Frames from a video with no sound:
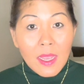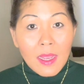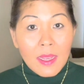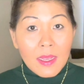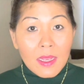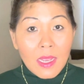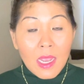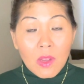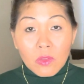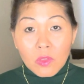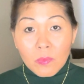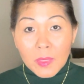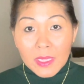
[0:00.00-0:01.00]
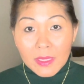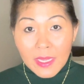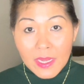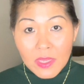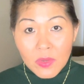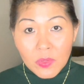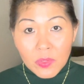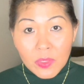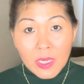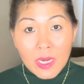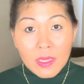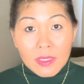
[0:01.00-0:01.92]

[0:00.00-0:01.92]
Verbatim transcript: uh, how to maintain your uh,